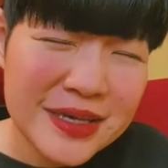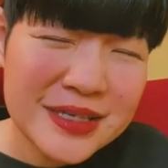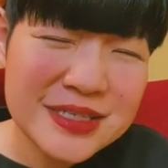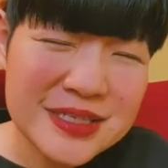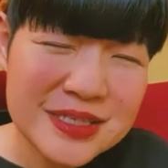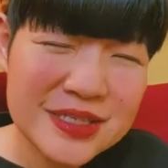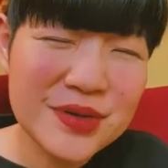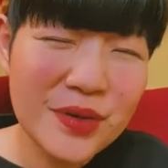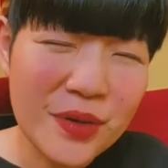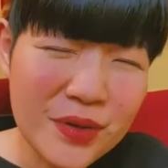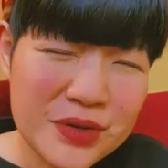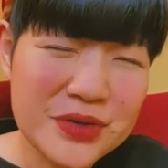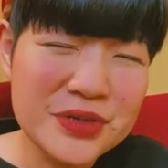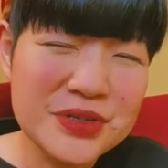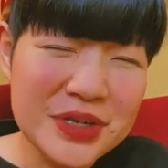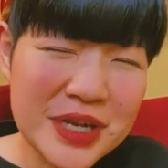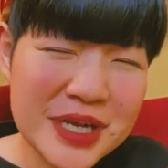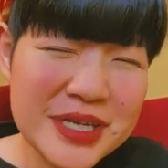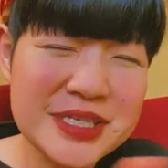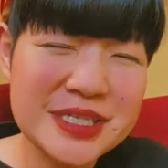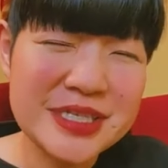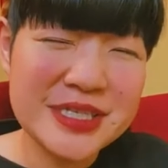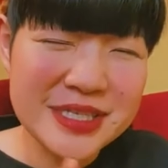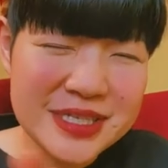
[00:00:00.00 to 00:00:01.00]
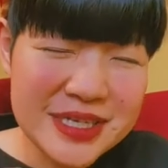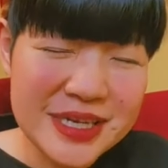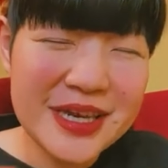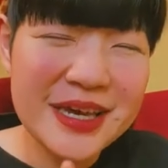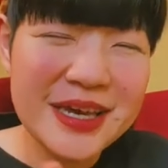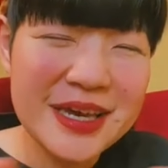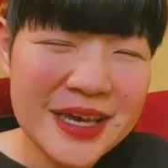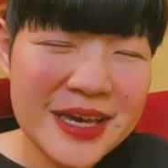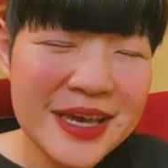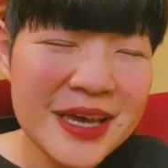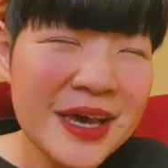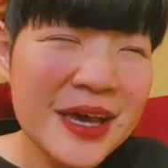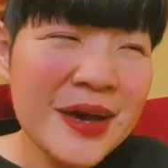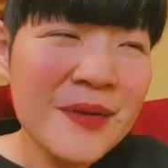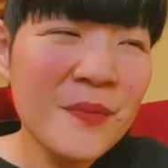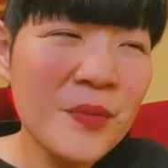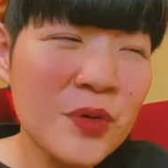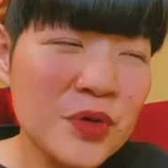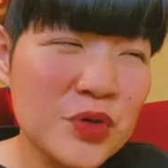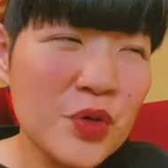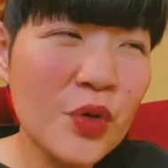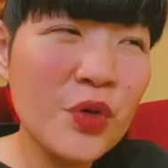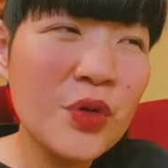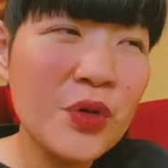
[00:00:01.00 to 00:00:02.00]
すごく嬉しい。
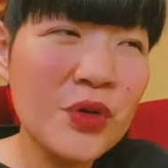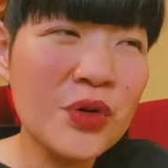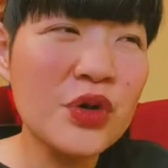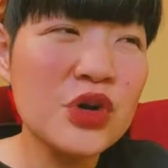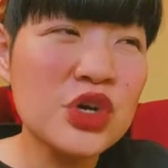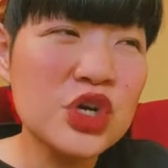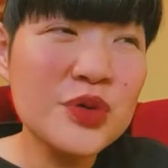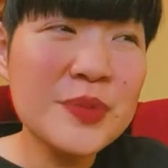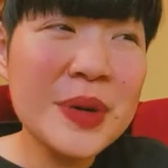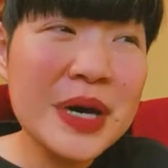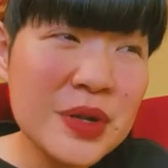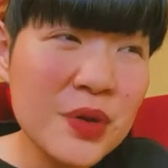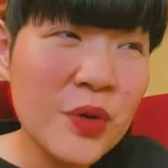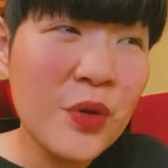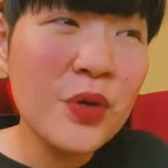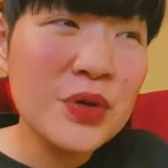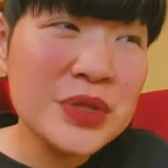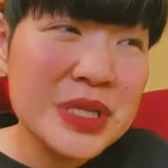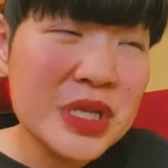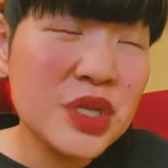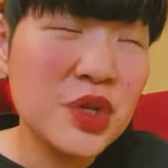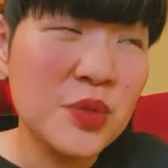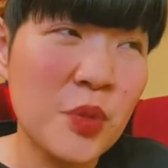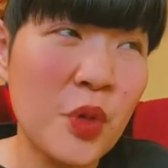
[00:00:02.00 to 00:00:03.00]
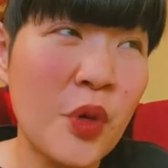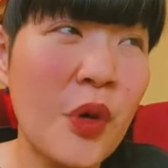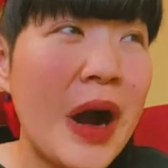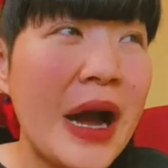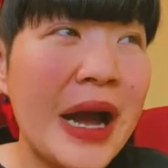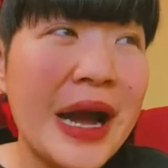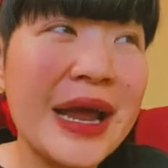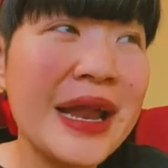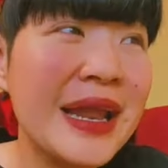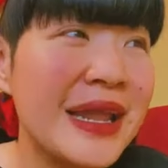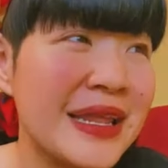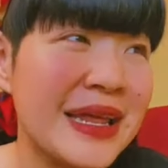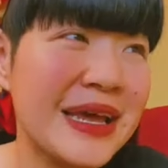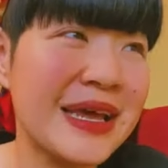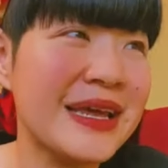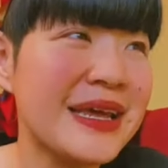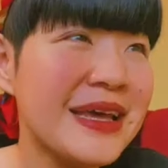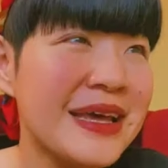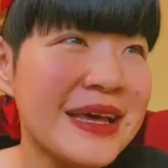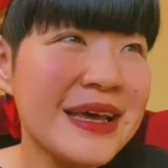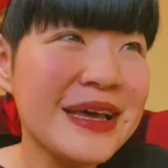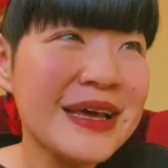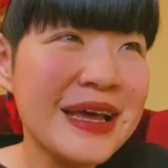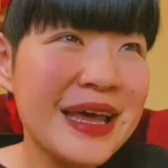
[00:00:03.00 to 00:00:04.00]
もうどこの馬の骨ともわからない、
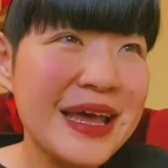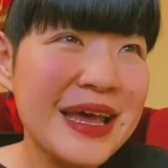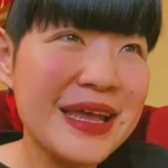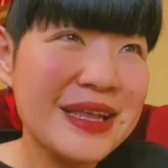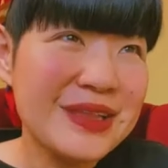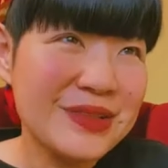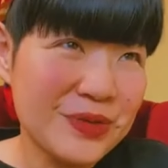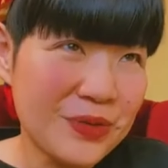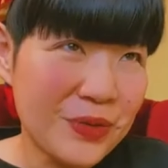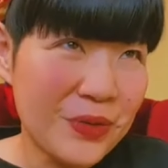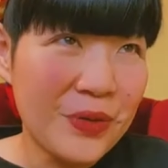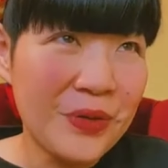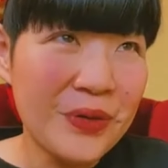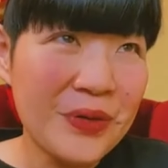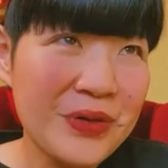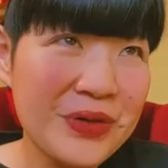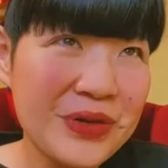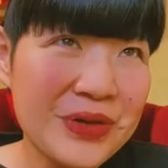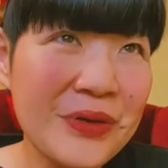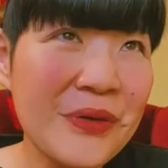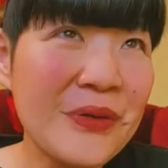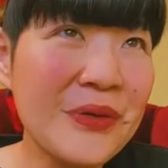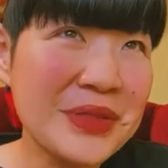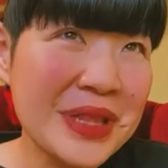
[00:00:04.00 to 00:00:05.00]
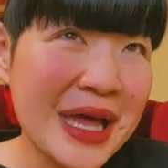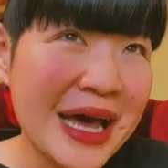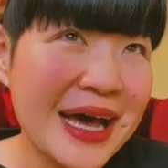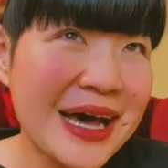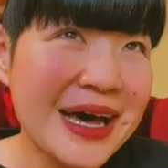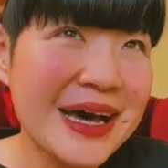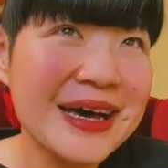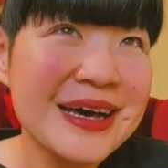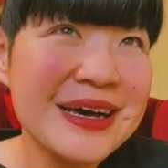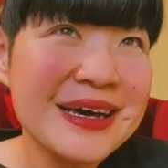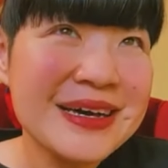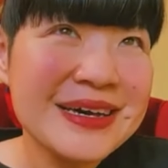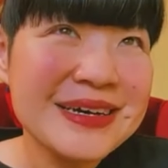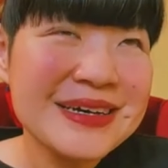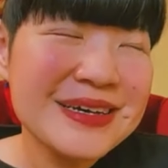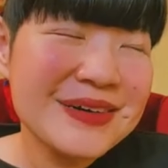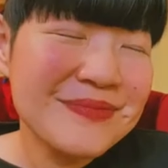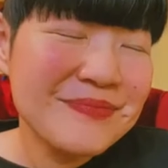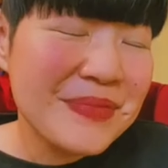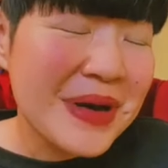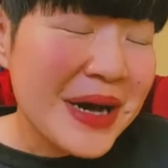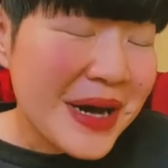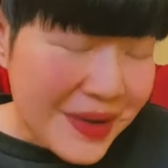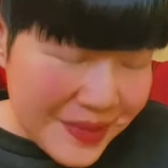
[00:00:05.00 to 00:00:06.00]
えっと、ような、
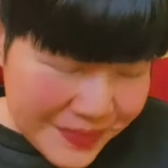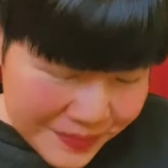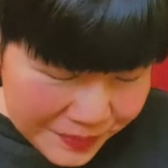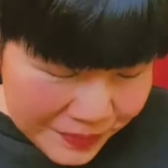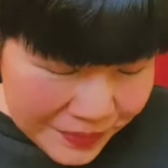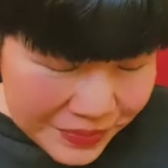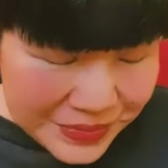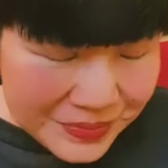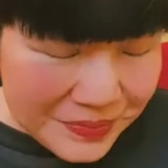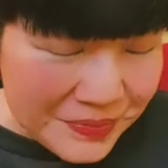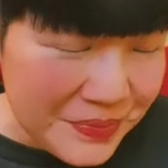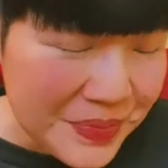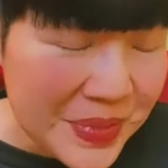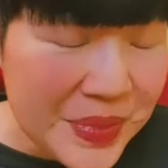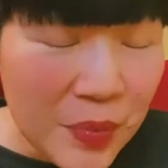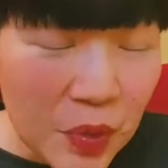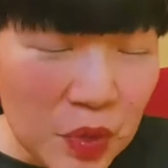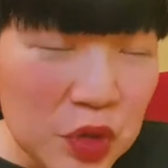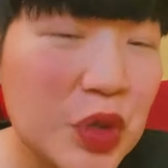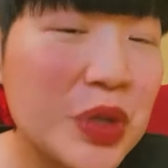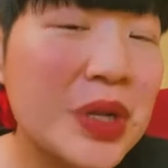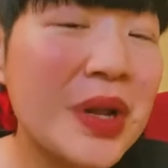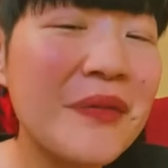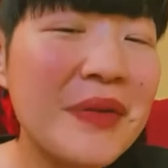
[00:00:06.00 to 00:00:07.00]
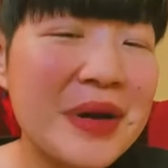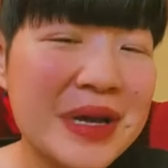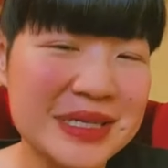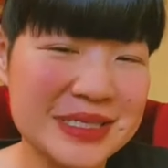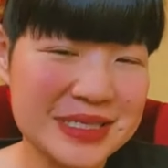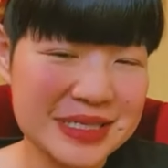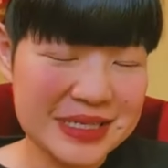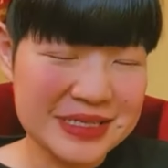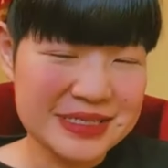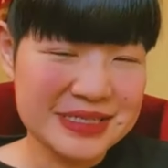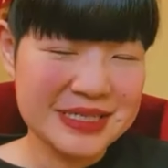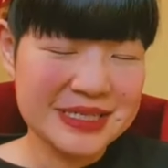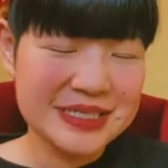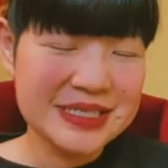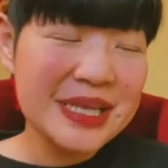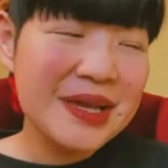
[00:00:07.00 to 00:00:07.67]
まあ、元なわけじゃないですか。